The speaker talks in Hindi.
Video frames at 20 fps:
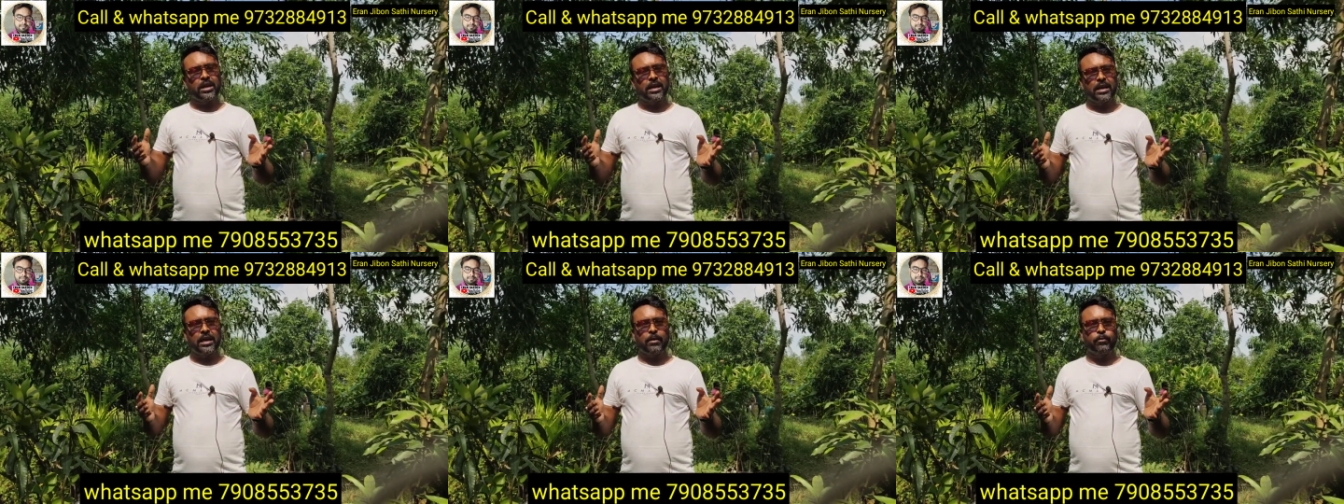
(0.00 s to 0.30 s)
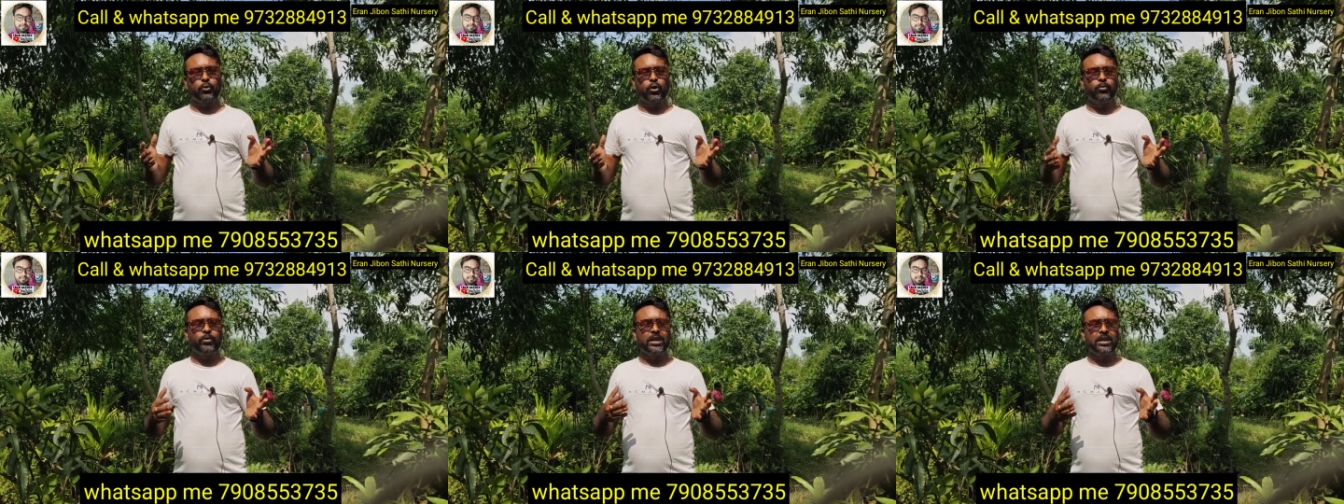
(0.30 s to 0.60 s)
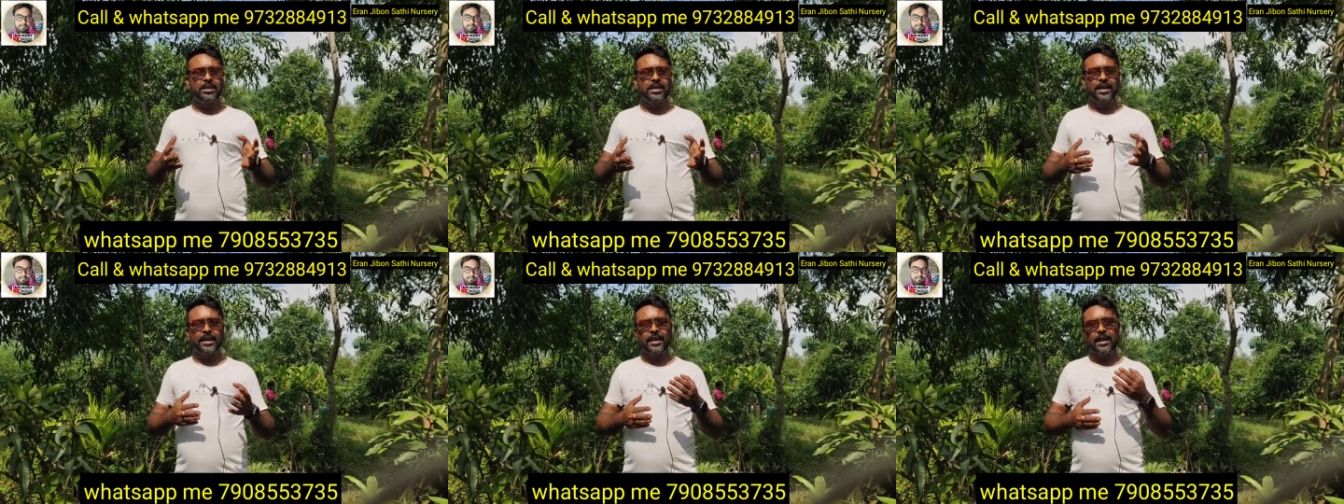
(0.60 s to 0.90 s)
आपको
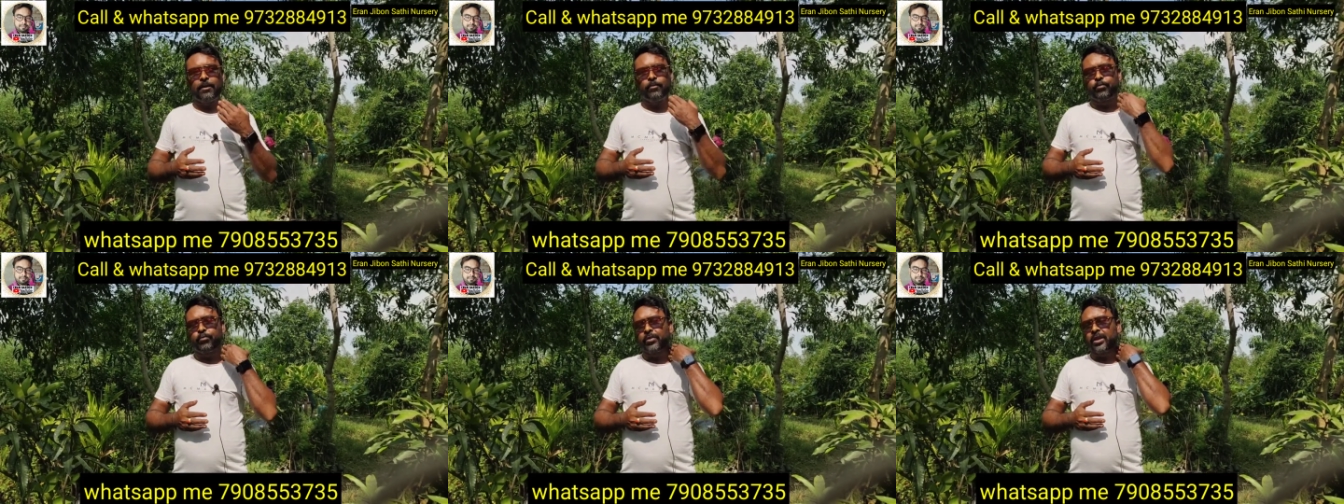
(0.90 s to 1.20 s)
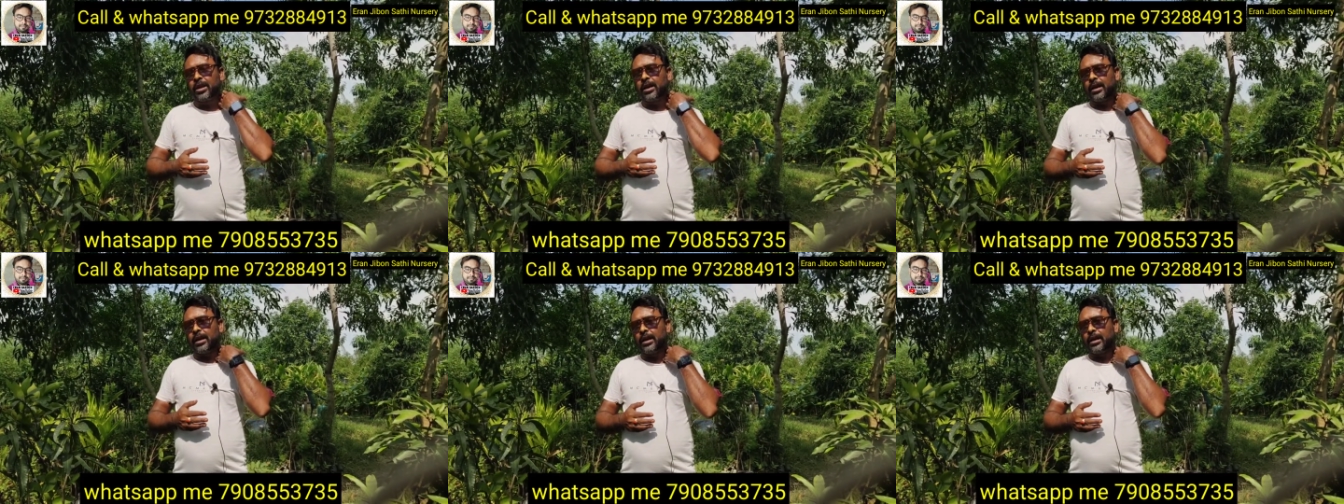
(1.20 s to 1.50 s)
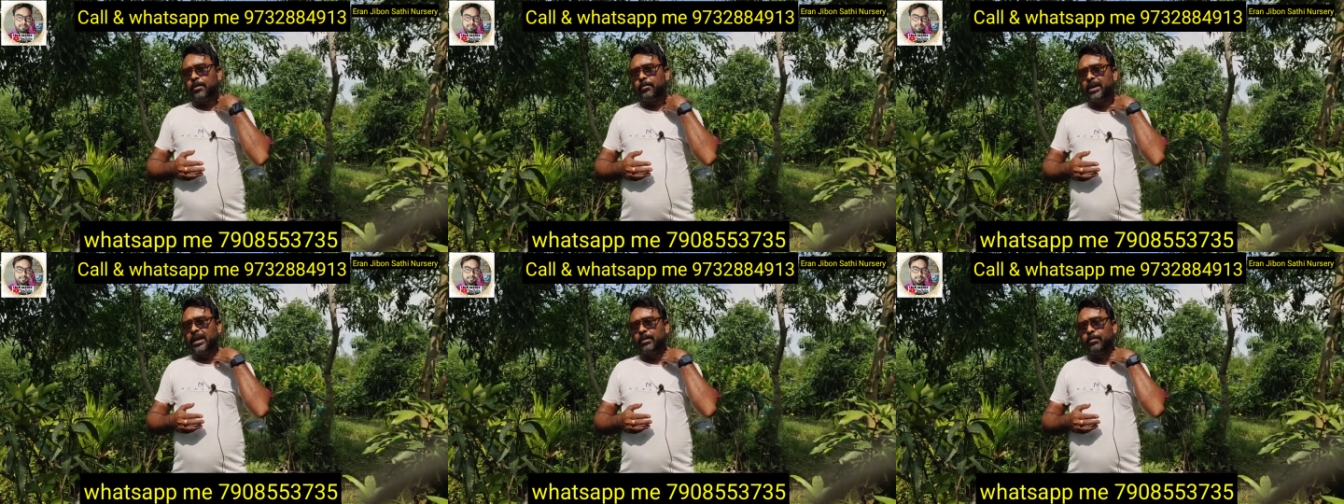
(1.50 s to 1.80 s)
मिल जाएगा
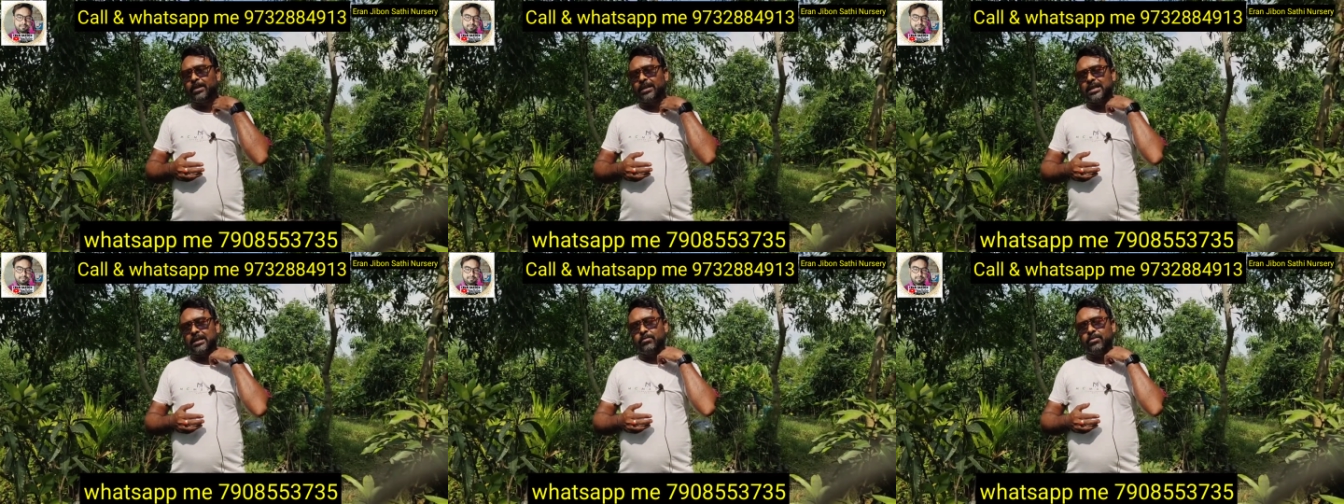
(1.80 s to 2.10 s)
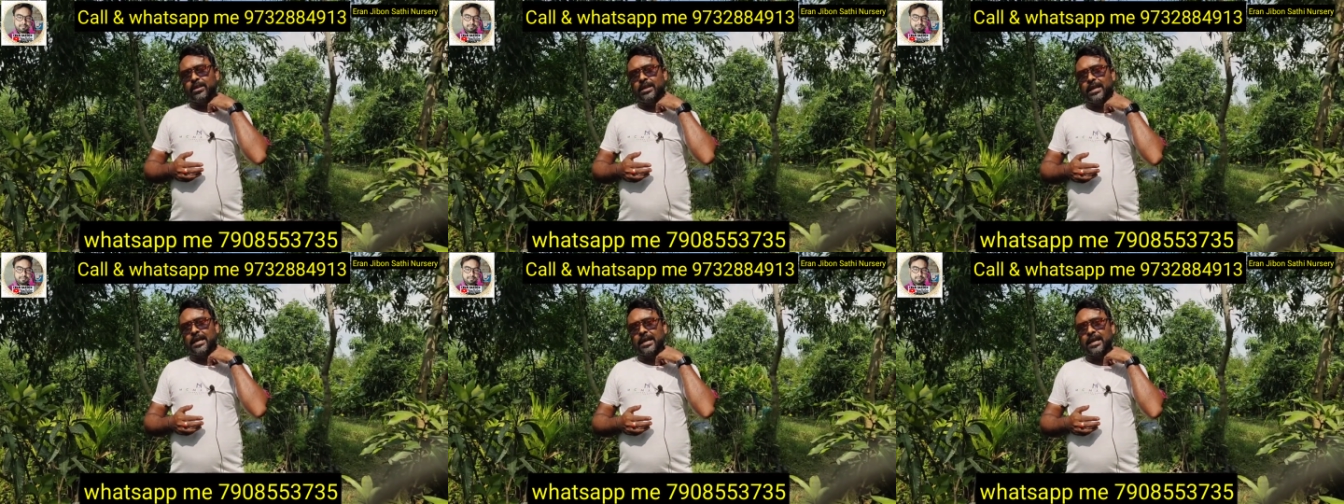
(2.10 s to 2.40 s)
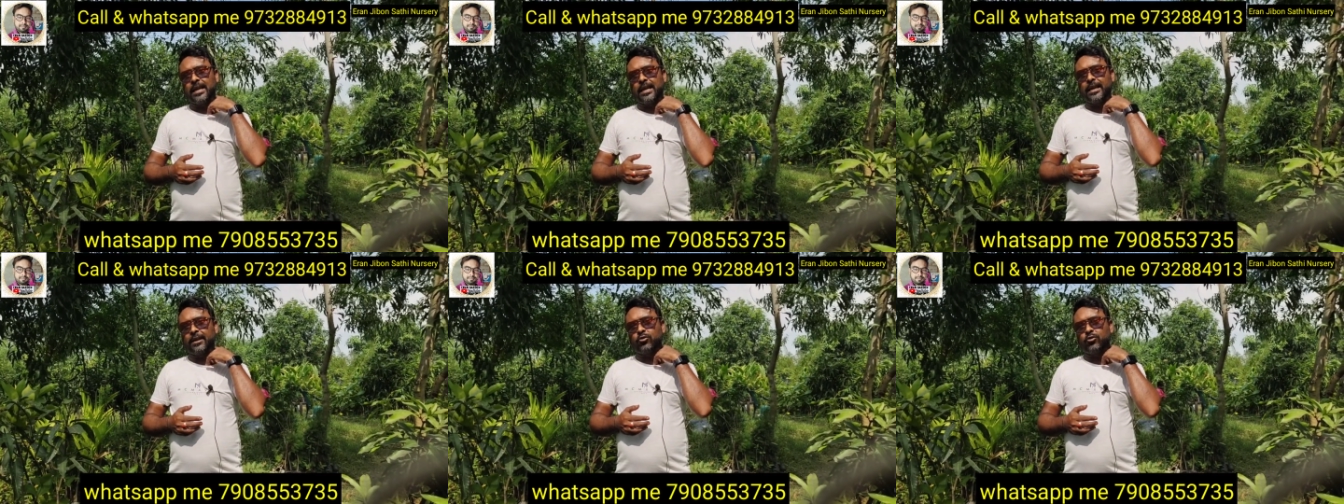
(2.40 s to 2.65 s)
आ, मेरे पास अभी आ,